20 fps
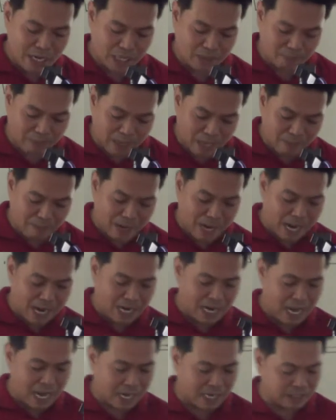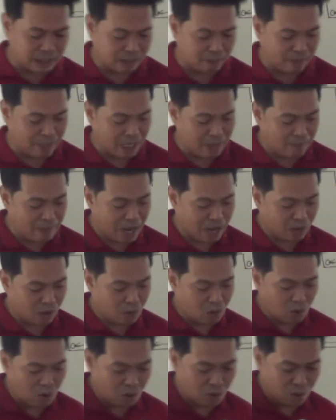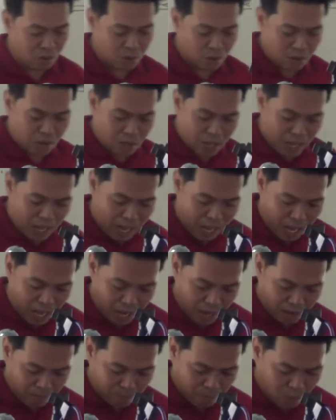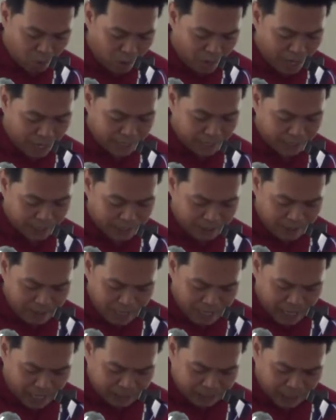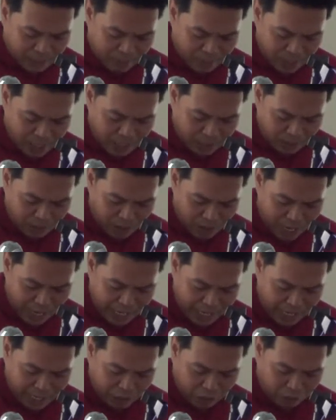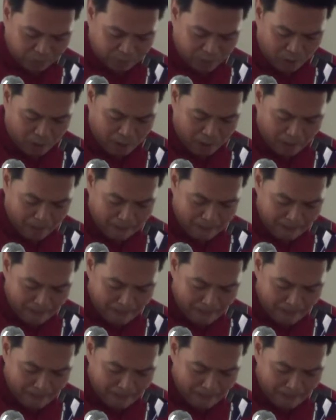at makakalakad sa panibagong uh, buhay. Ang sabi dito ay ganito po.